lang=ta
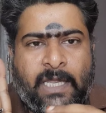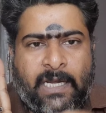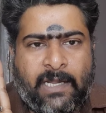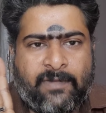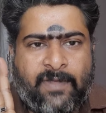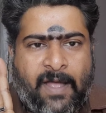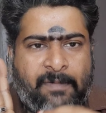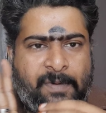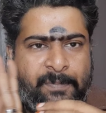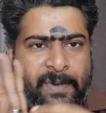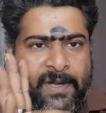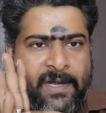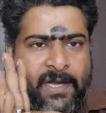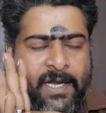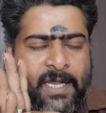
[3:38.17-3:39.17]
என்ன சாபம்
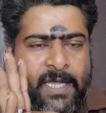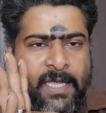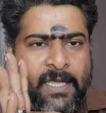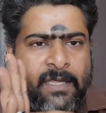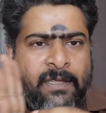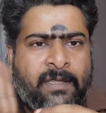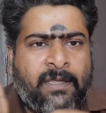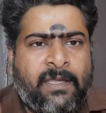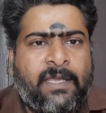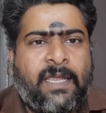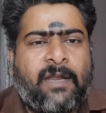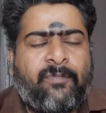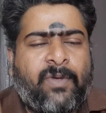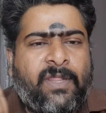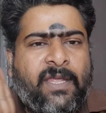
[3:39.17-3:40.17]
பெற்றிருக்கு
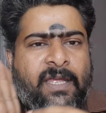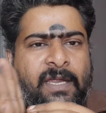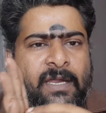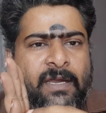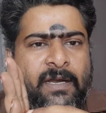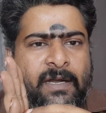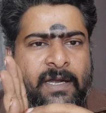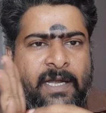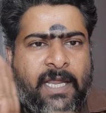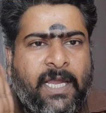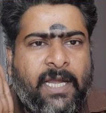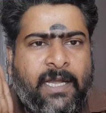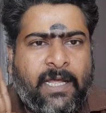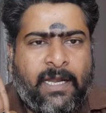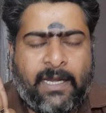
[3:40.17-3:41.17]
என்பதை
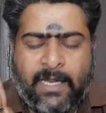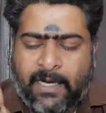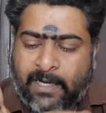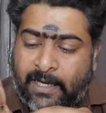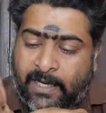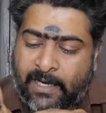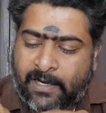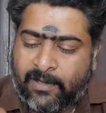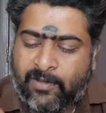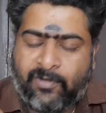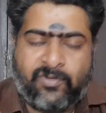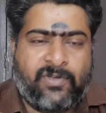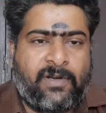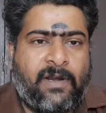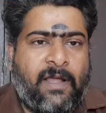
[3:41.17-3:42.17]
டீட்டெயில்டாக நீங்கள் எடுத்து
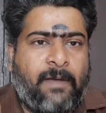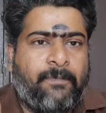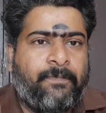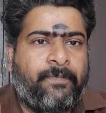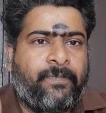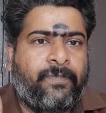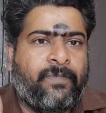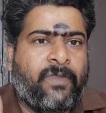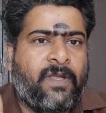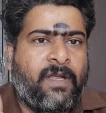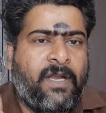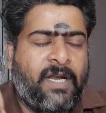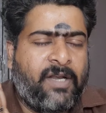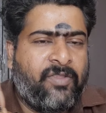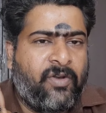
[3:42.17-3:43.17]
வச்சிடலாம்
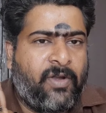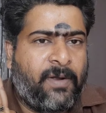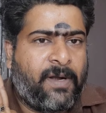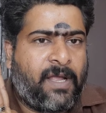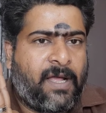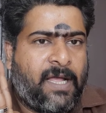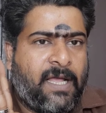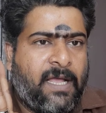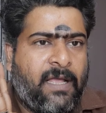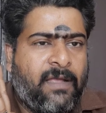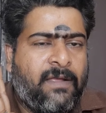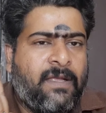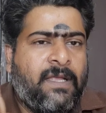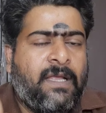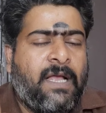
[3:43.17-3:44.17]
எடுத்துட்டோன்னா
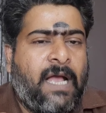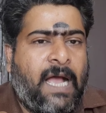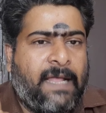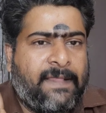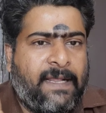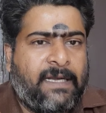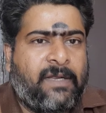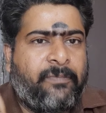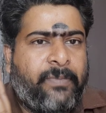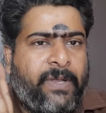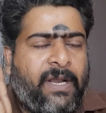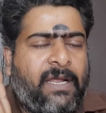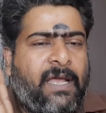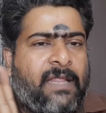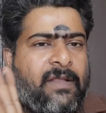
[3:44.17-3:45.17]
அதற்கு
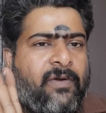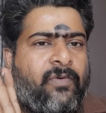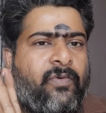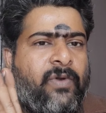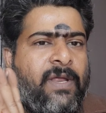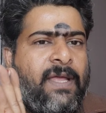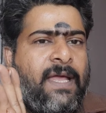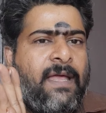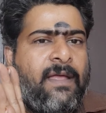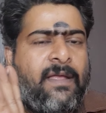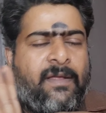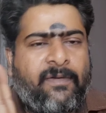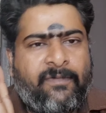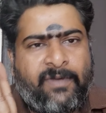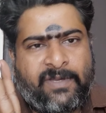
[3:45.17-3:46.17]
பிறகு அதற்குரிய
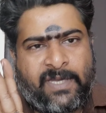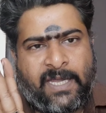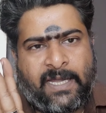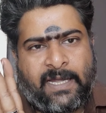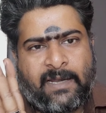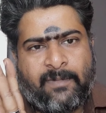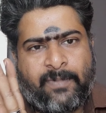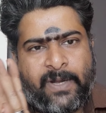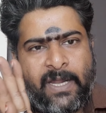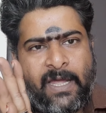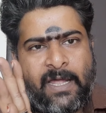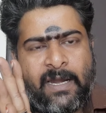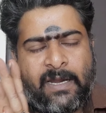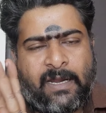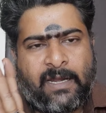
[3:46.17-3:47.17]
விஷயங்கள்
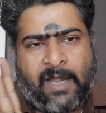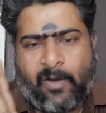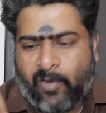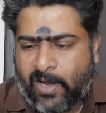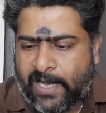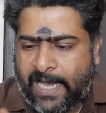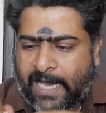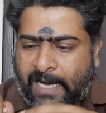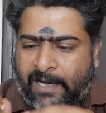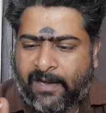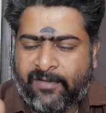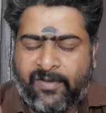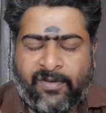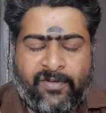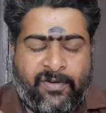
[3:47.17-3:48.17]
பரிகாரங்கள் அவங்க
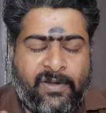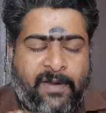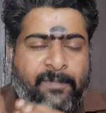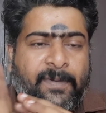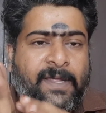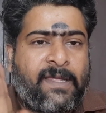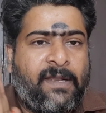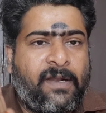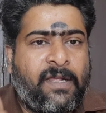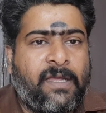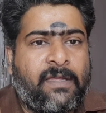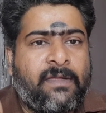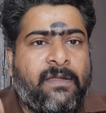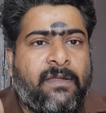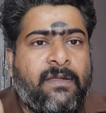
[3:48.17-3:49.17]
கேரக்டரைசேஷன் எப்படி
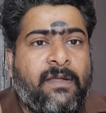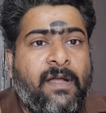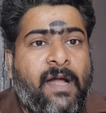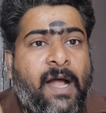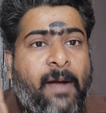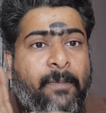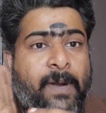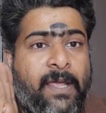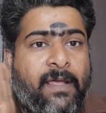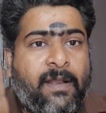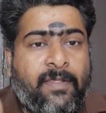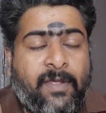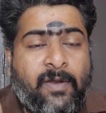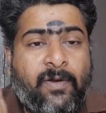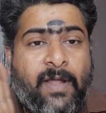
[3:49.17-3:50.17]
இருக்குது
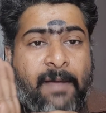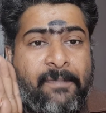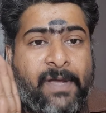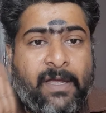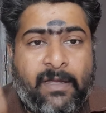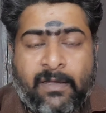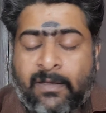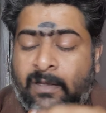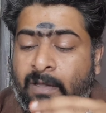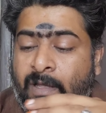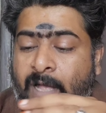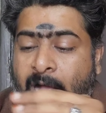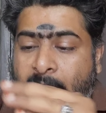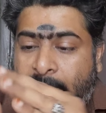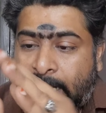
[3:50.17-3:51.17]
அப்படிங்கிறதையும் நாம்
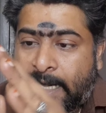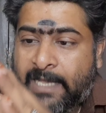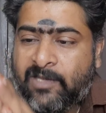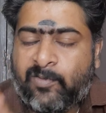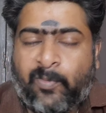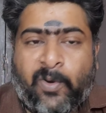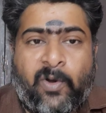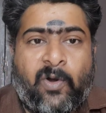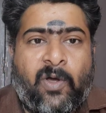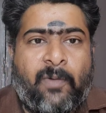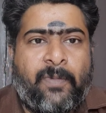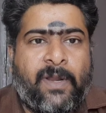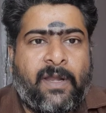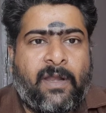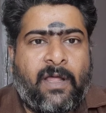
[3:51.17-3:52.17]
அனலைஸ் பண்ணோம்
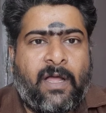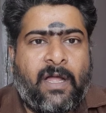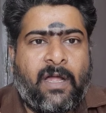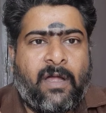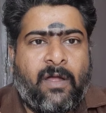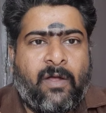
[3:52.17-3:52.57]
அப்படின்னா